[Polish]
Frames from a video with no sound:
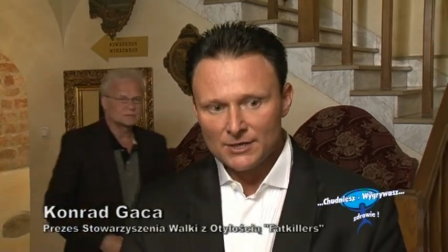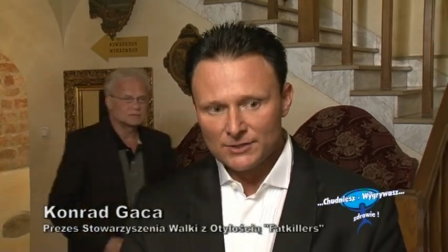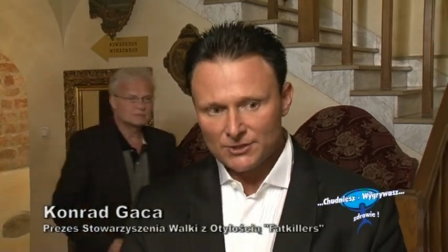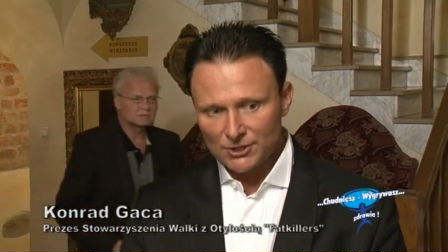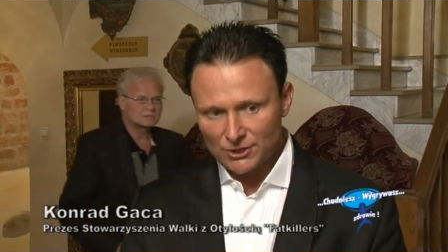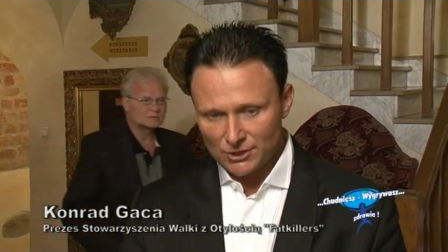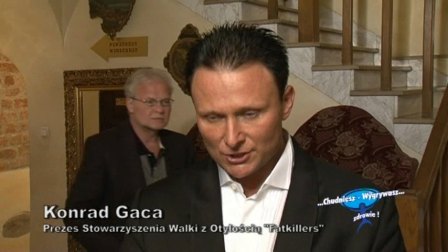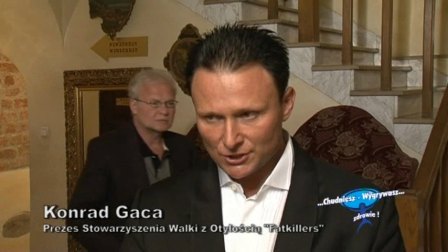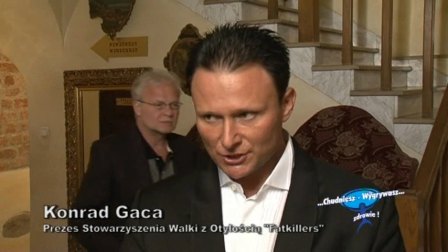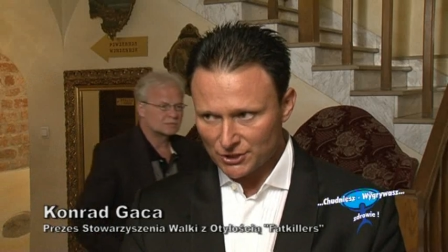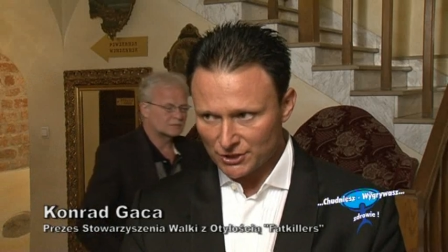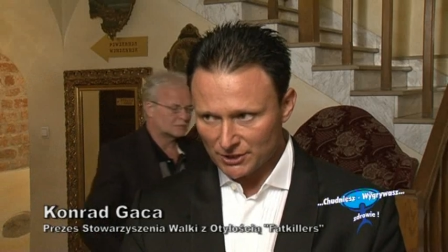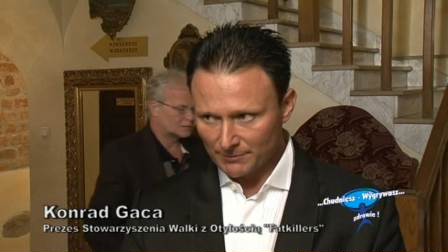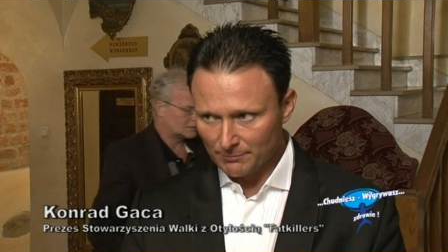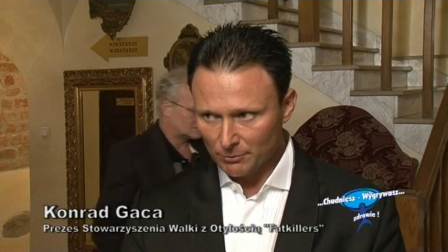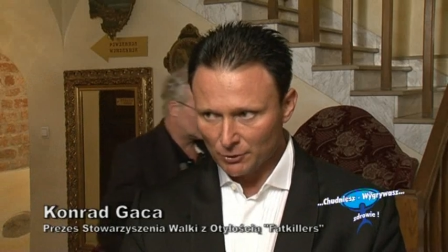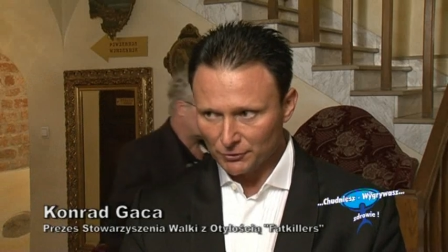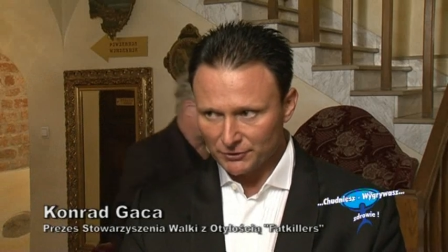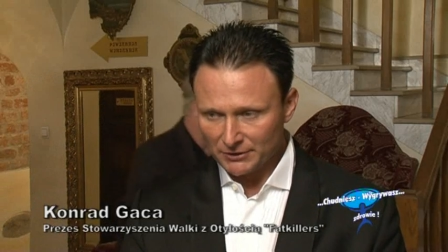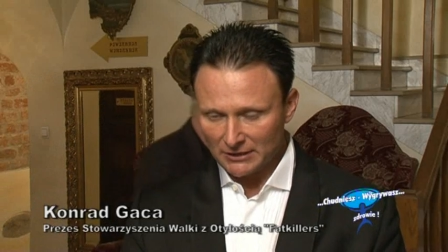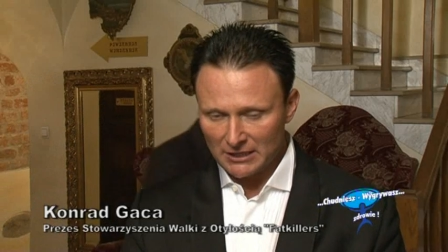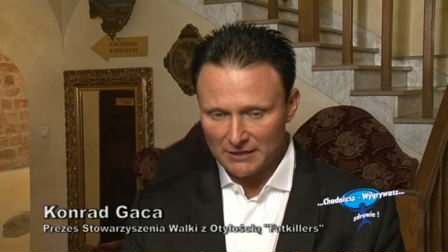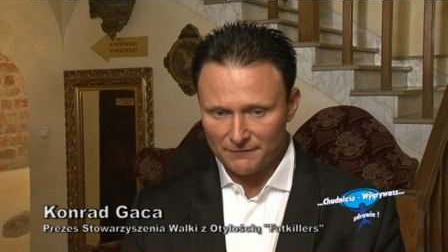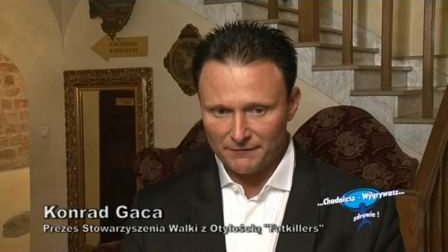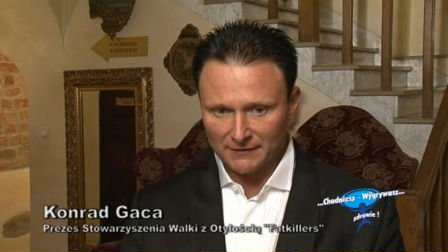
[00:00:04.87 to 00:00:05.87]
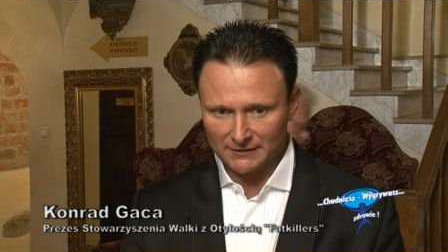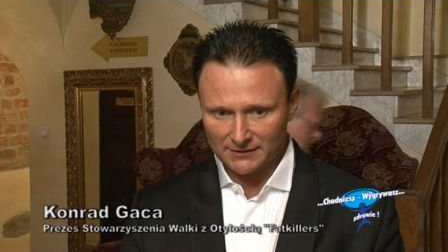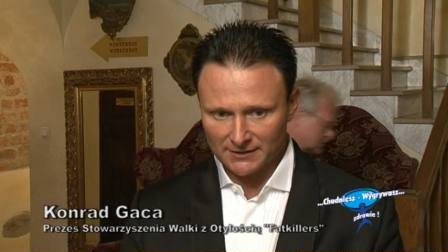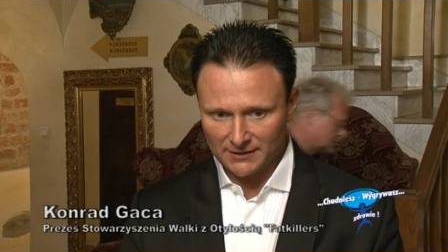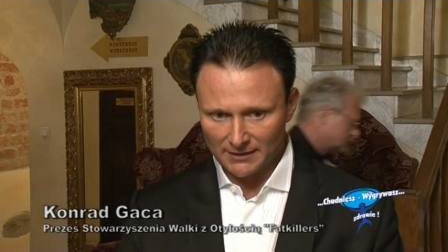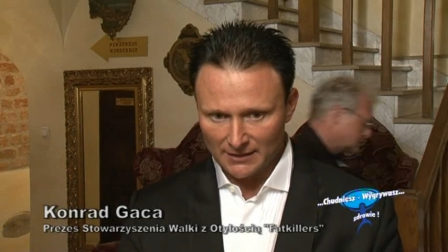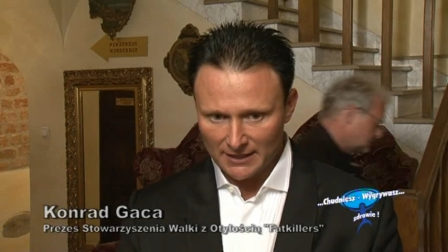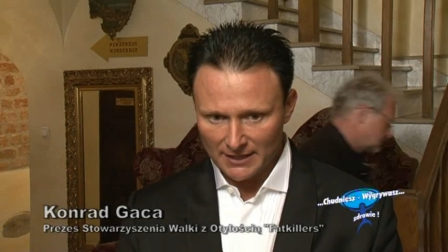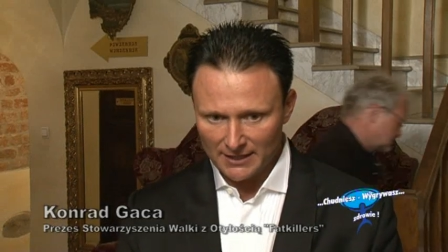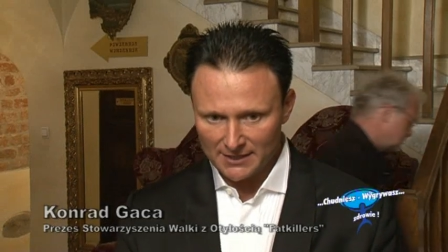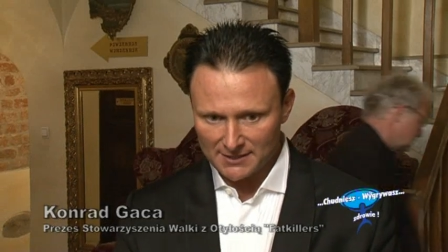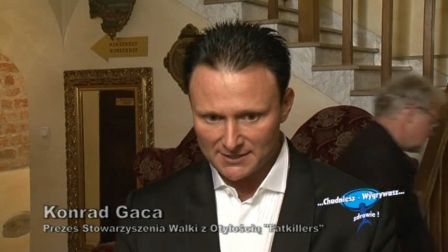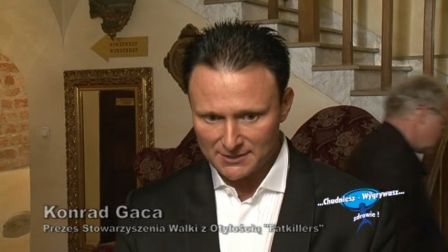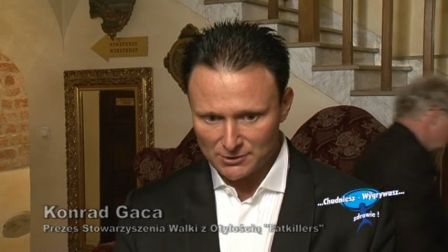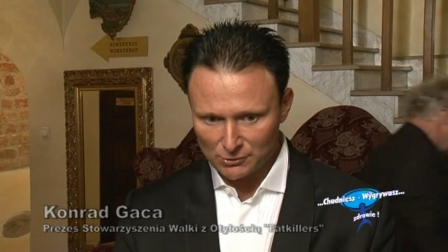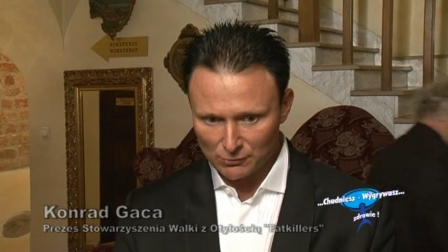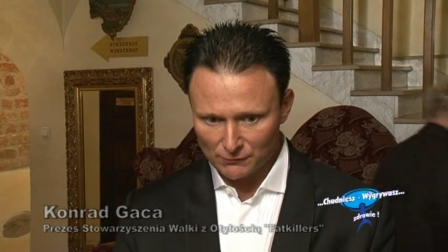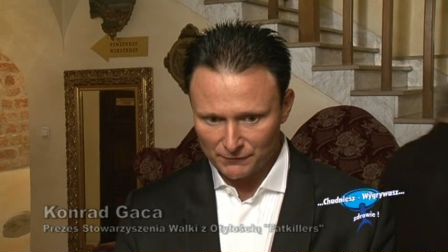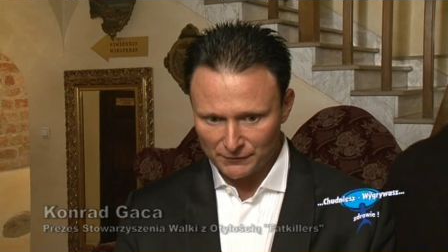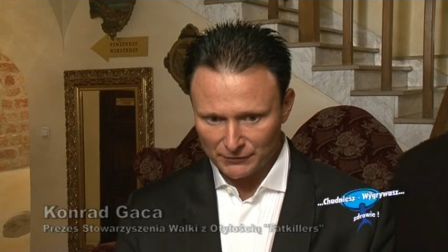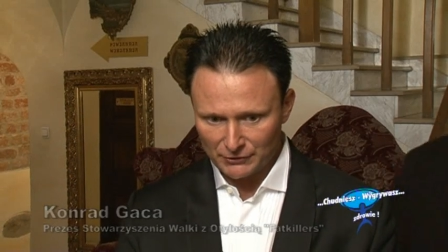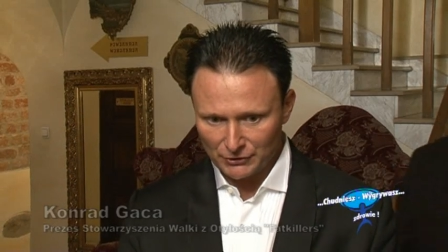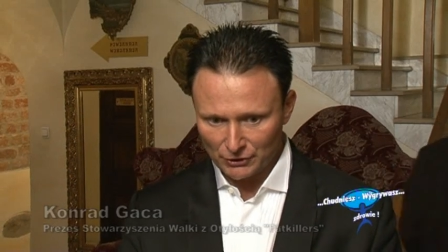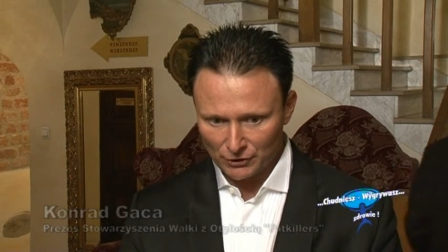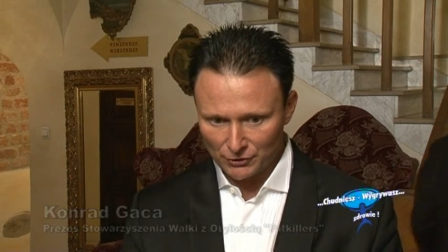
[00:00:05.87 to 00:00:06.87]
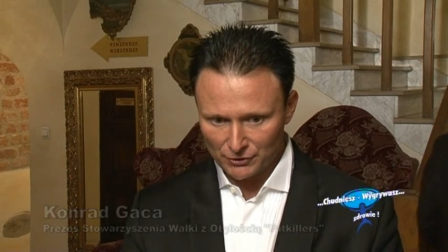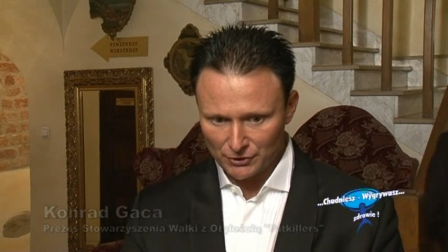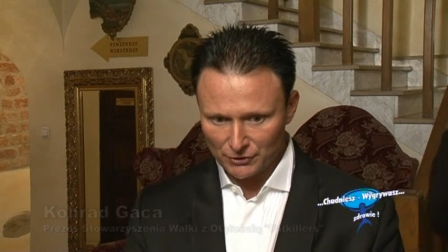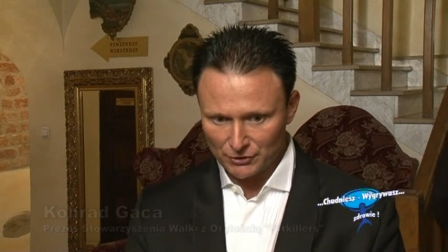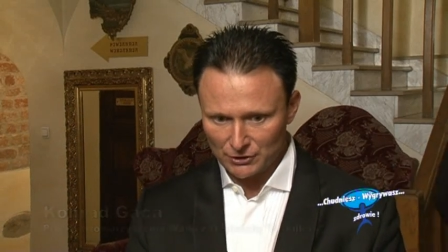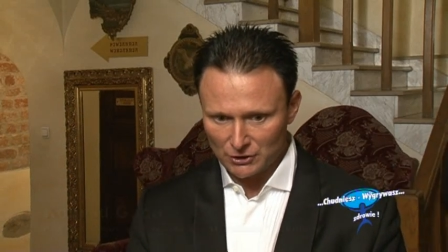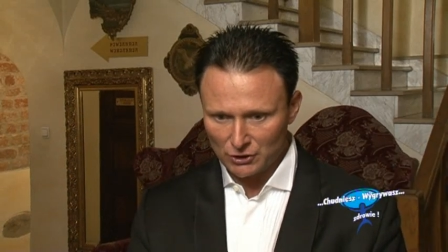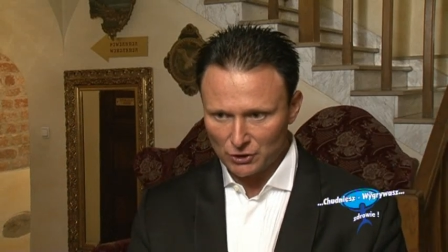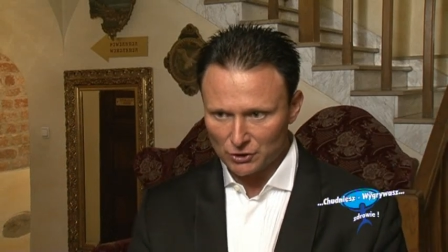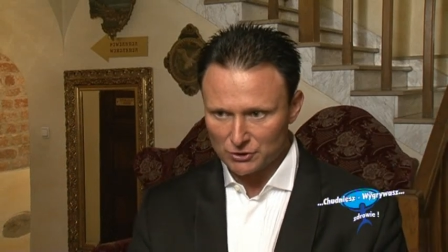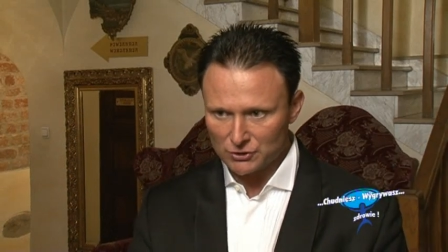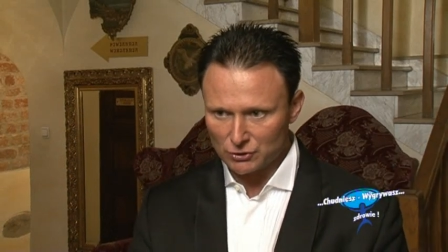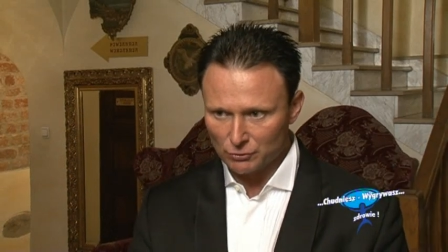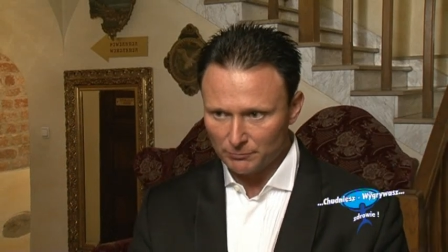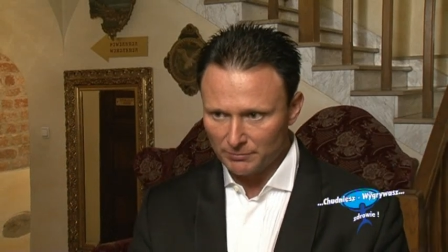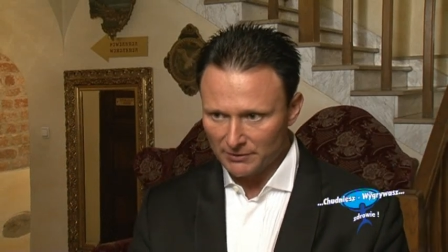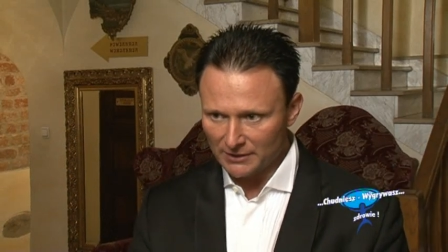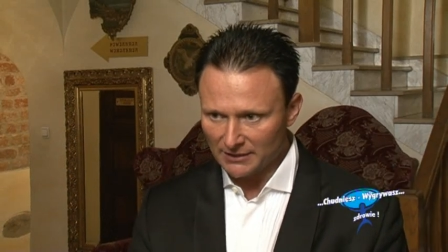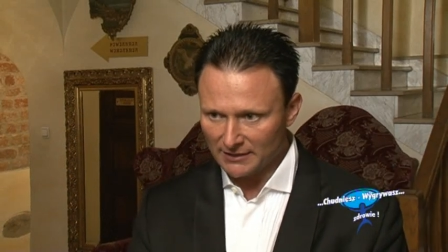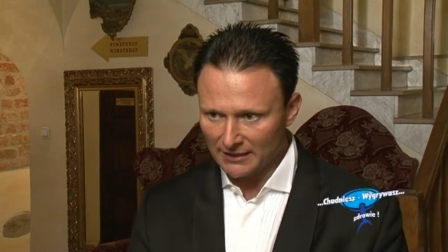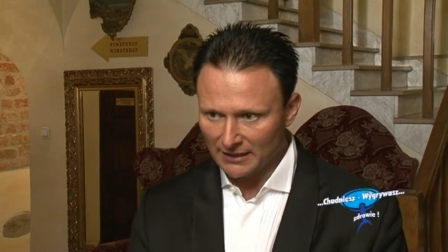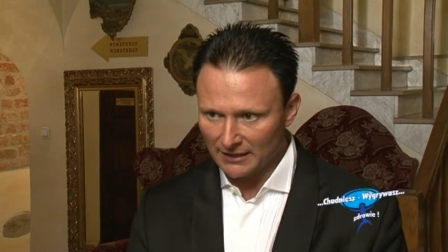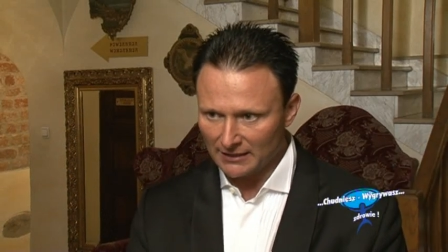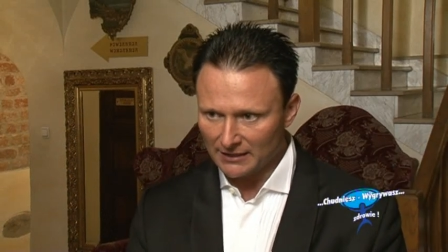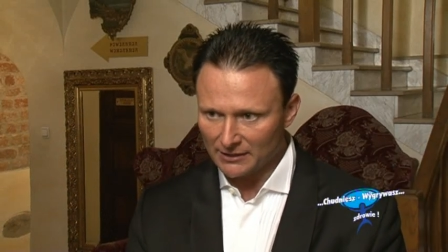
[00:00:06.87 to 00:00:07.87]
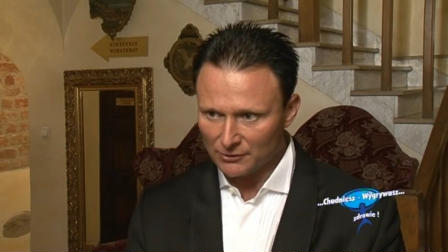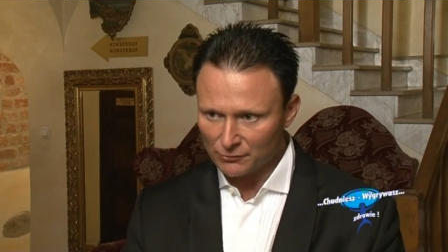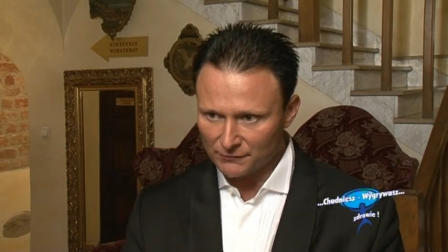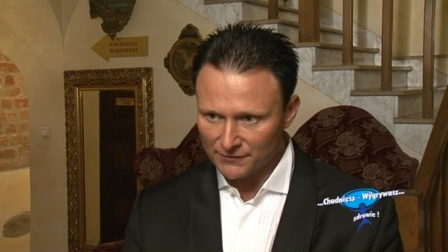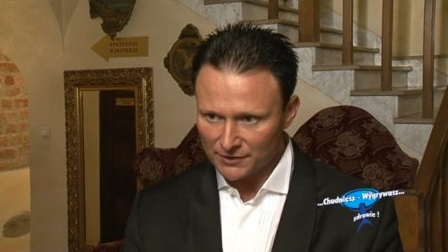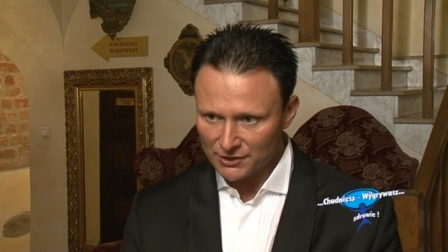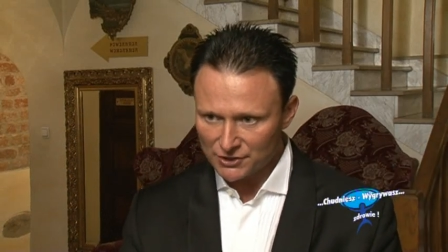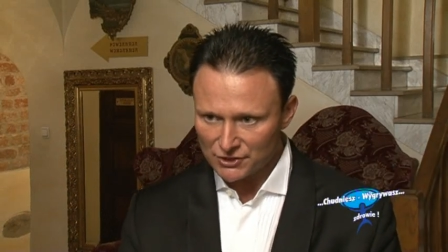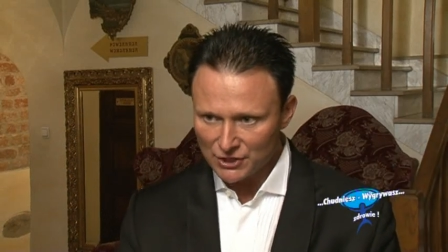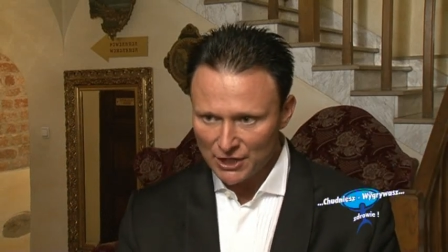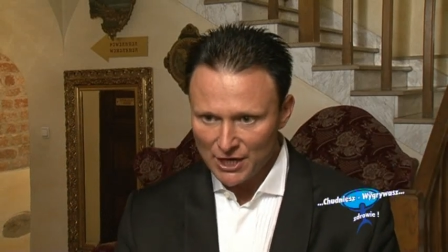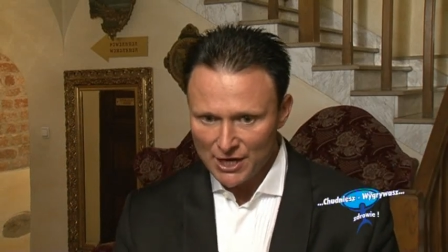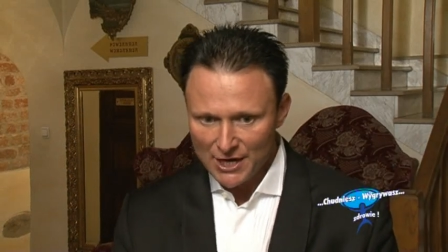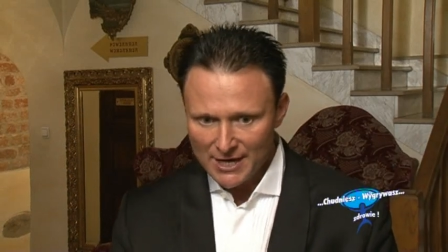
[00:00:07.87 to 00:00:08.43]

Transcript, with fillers: Cieszę się, że było tyle fatkillersów i to nie tylko z Lublina, ale również